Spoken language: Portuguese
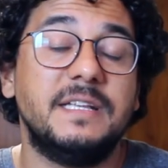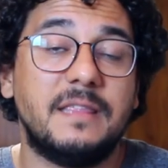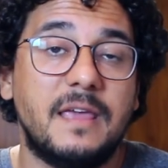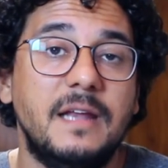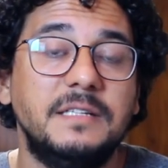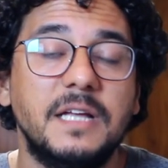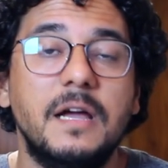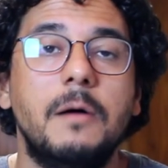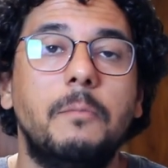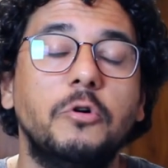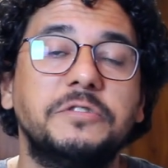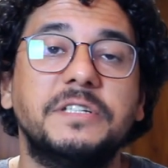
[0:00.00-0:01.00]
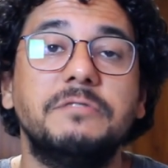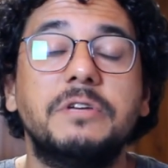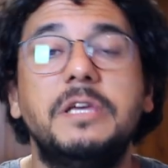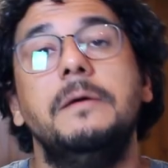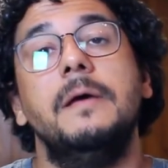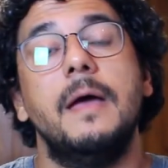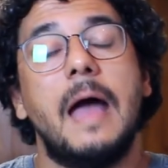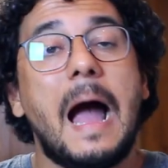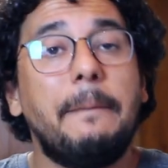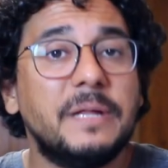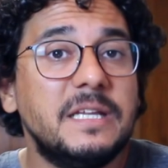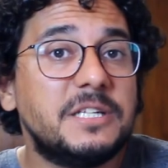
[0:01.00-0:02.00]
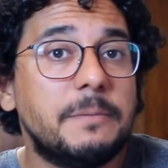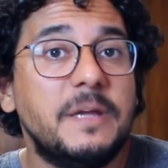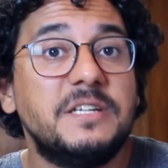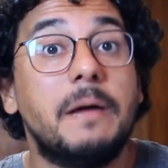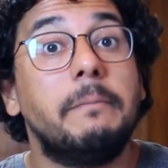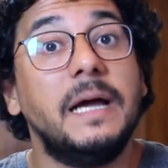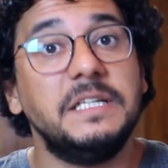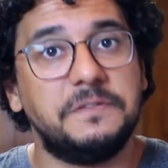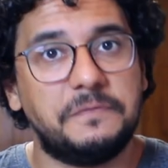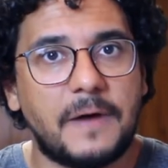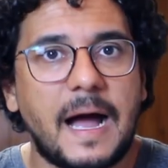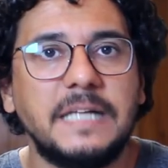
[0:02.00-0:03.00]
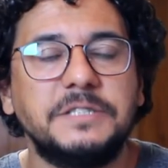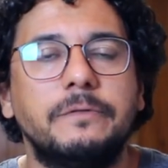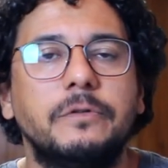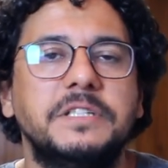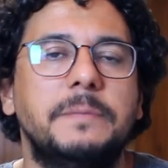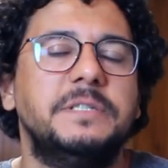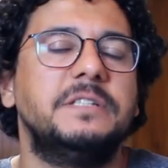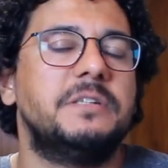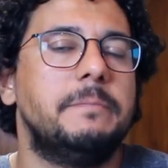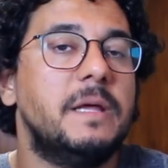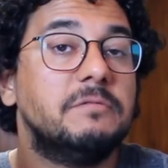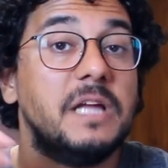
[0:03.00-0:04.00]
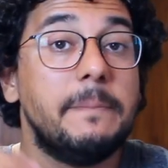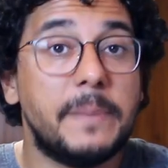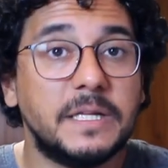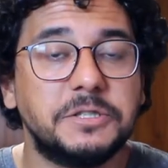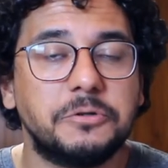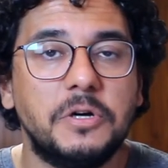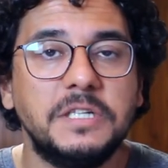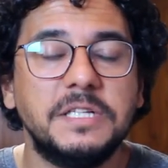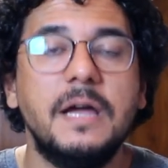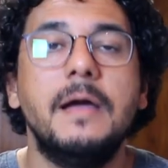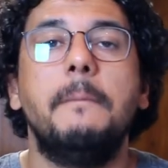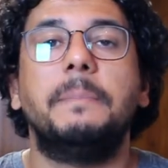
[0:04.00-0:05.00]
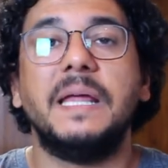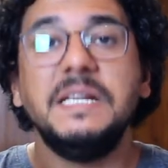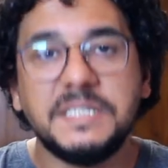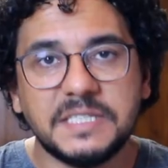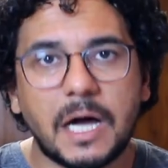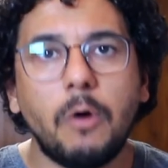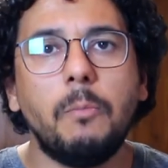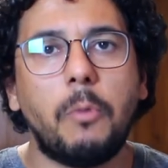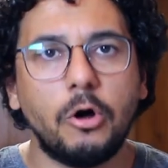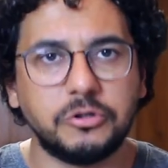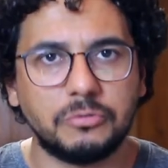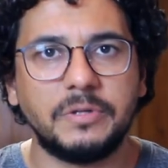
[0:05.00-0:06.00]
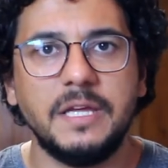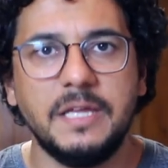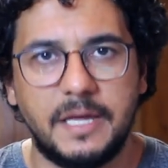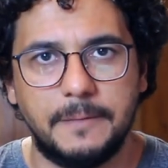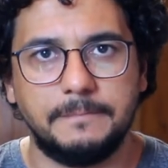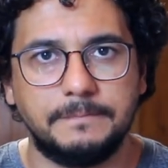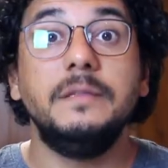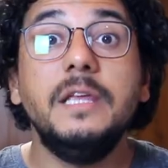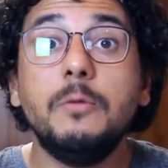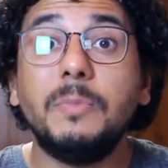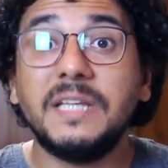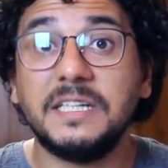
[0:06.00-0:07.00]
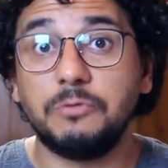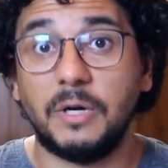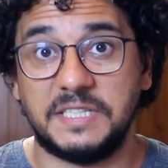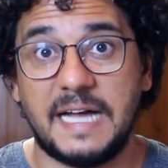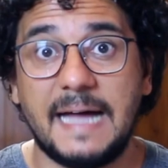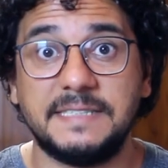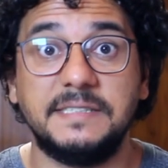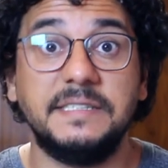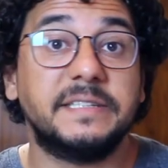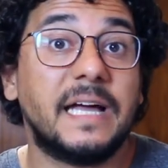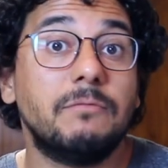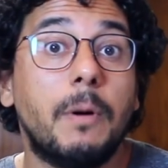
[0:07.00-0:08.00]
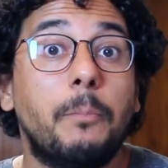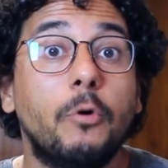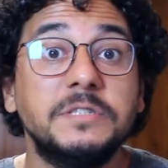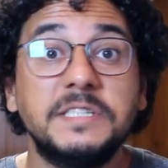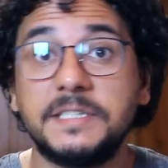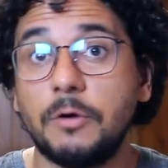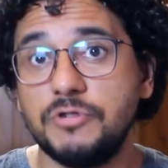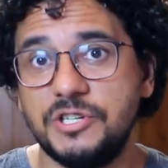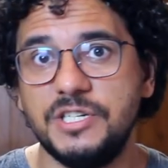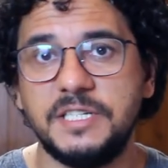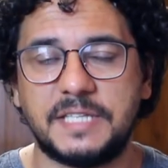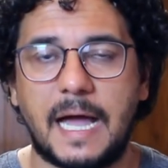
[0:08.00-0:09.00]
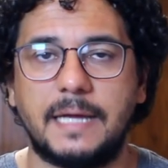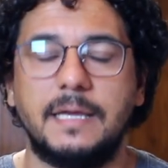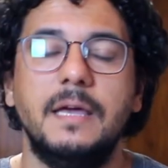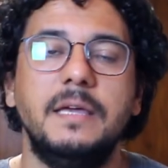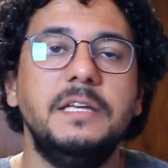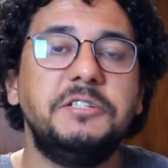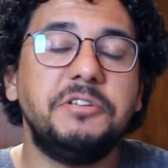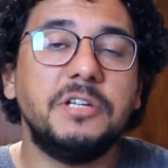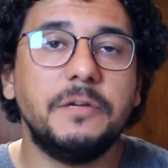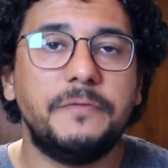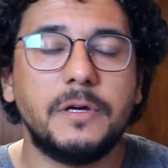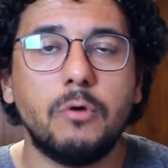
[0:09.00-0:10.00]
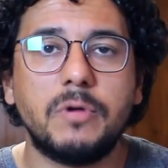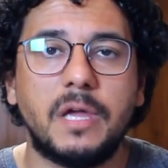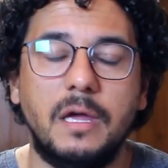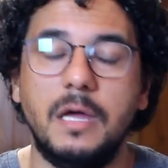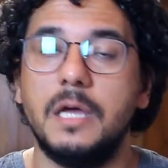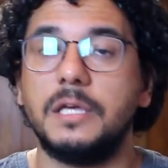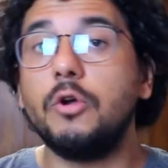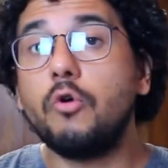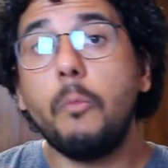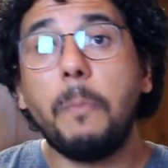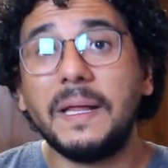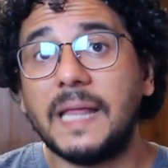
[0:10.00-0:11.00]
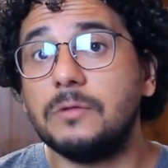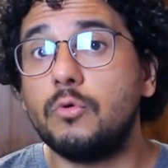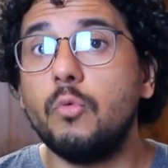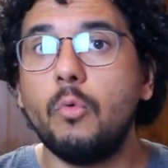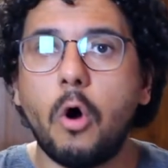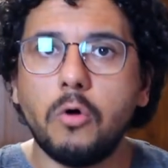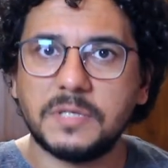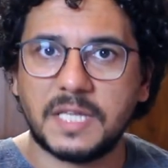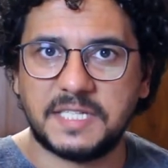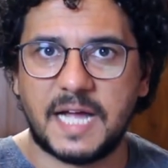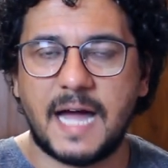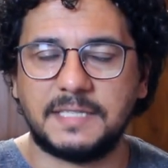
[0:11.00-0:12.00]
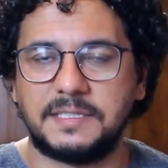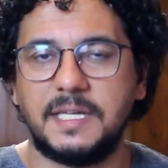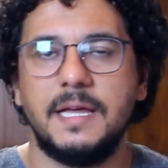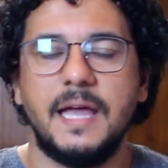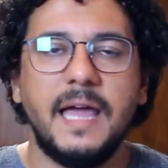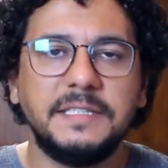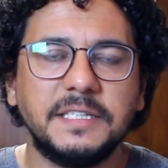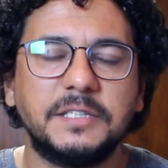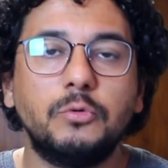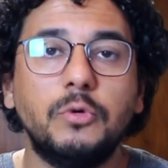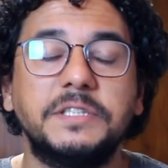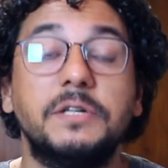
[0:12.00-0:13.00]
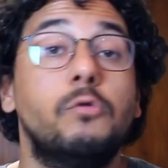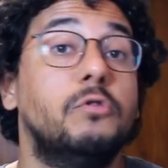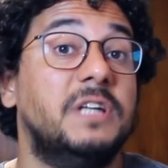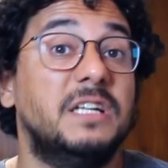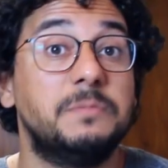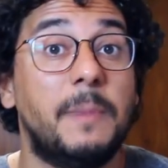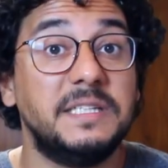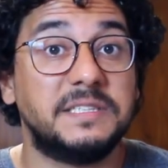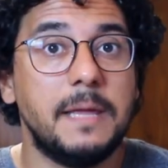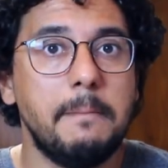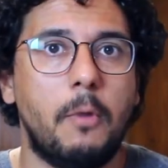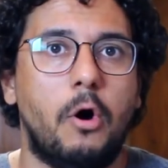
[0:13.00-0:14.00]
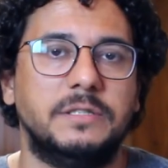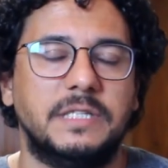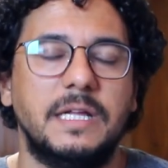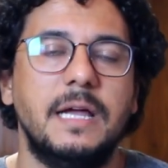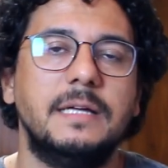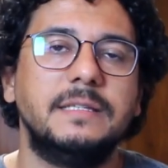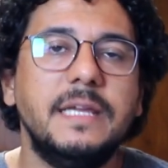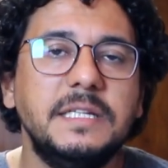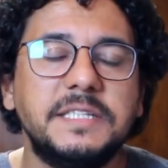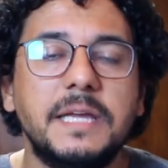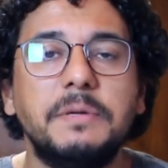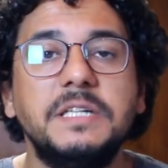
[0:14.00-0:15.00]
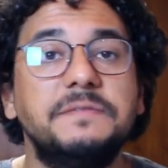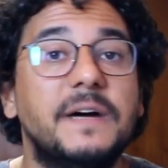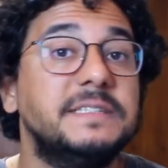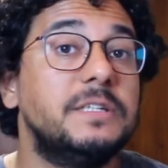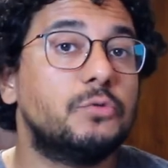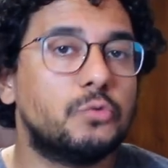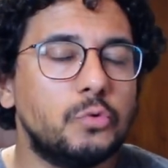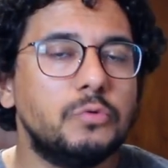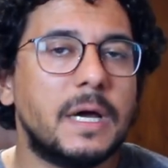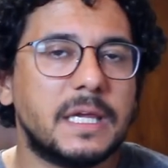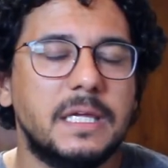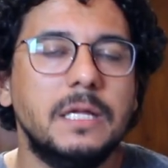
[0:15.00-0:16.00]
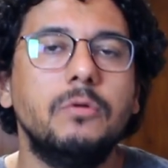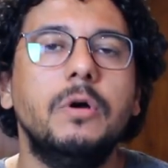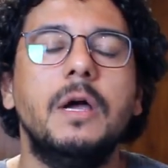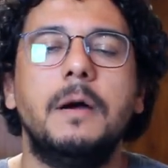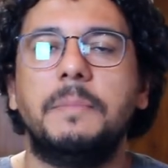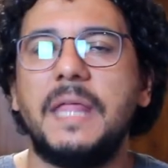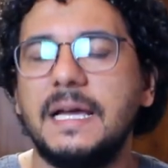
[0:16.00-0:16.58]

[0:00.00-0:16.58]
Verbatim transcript: entre eles, mostrando que aparentemente é mais fácil, você precisa de menos repetições para ensinar um Boston Terrier. Nenhuma das duas raças está numa posição de destaque. Isso significa o quê? Que comparado com outras raças, essas duas são consideradas mais teimosas. Nem sempre eles fazem tudo aquilo para